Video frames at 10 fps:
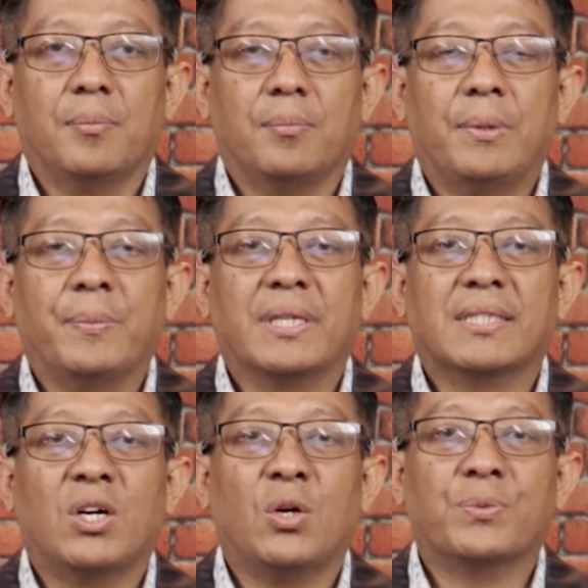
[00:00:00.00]

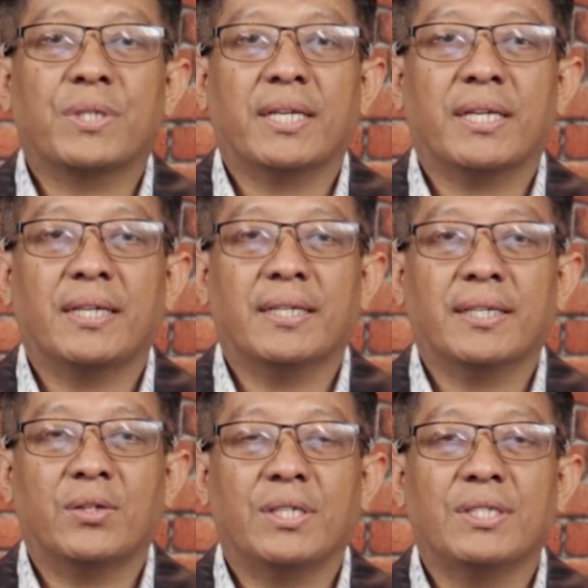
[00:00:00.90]
pemirsa Hope Channel
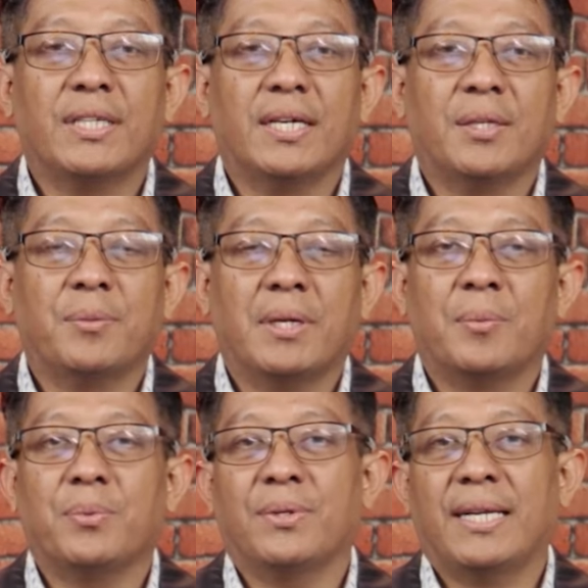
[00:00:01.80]
Indonesia
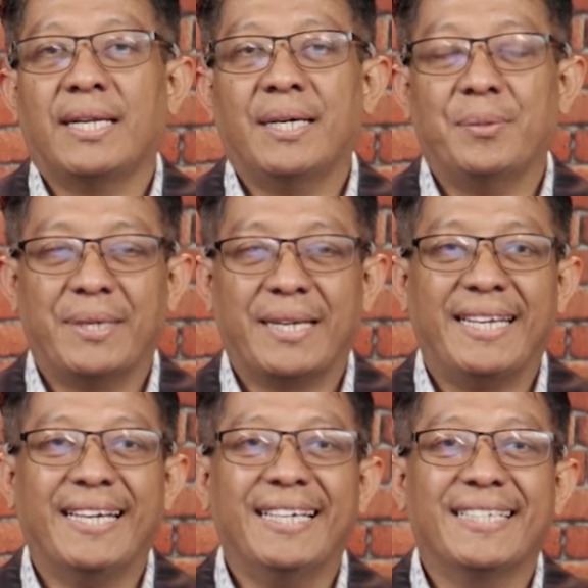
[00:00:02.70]
dimanapun Anda
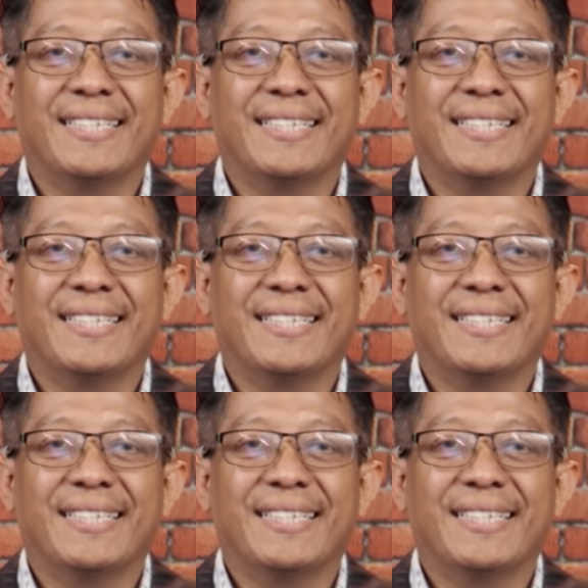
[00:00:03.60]
berada.